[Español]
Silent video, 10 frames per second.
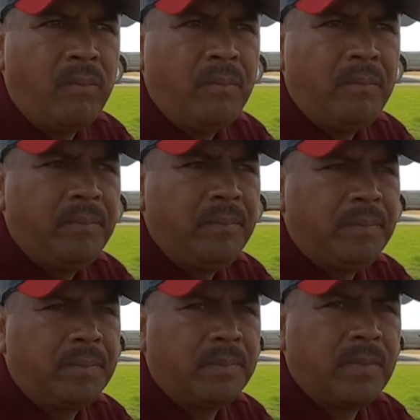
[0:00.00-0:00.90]
Le
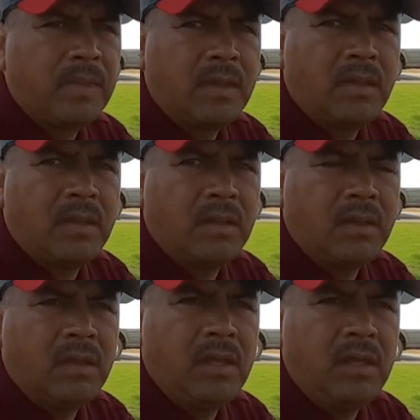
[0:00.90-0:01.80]
entró este
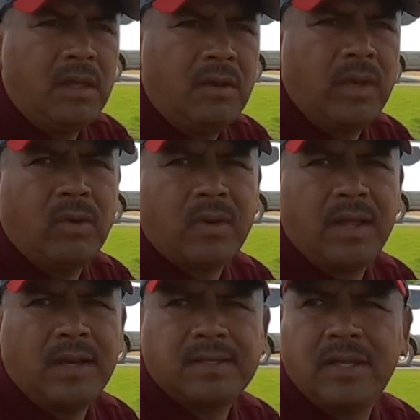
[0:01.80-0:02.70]
Y luego
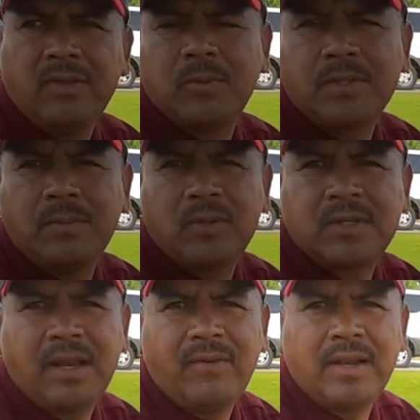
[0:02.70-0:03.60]
regresé y nos
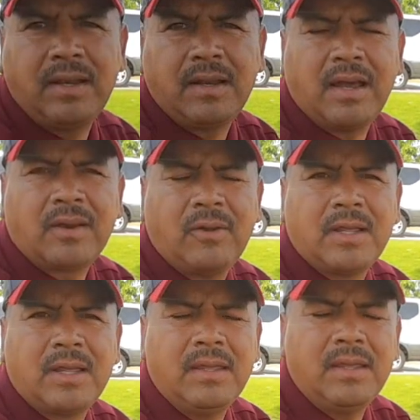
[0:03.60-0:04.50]
pusimos a lavar el carro
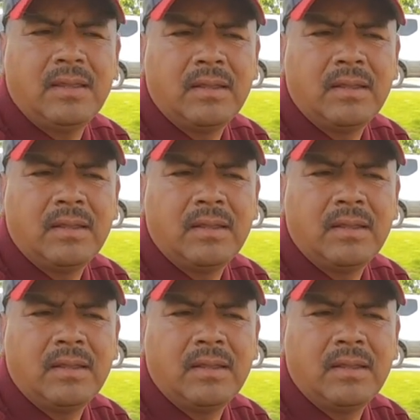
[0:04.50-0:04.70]
aquí.